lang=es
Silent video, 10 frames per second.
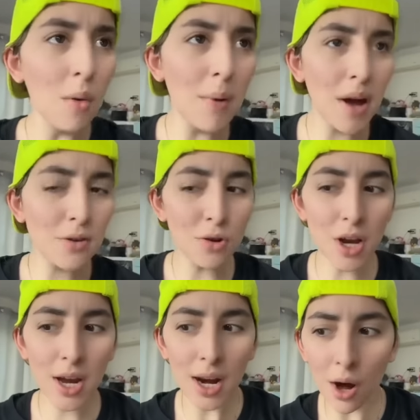ma, yo
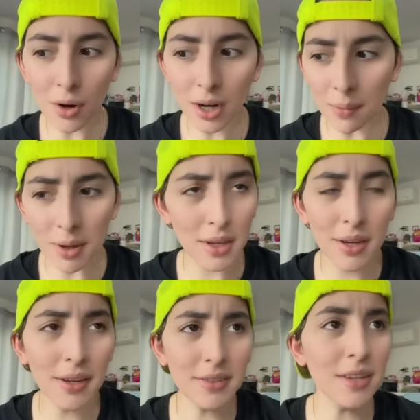llegué a la hora que me
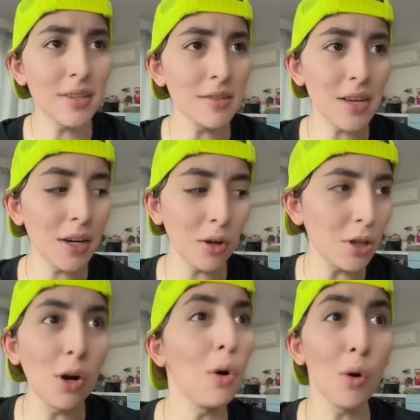dijiste, es en serio, te
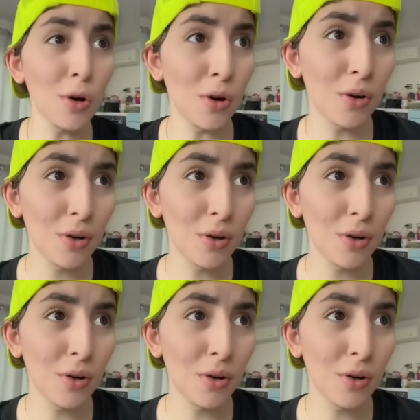lo juro.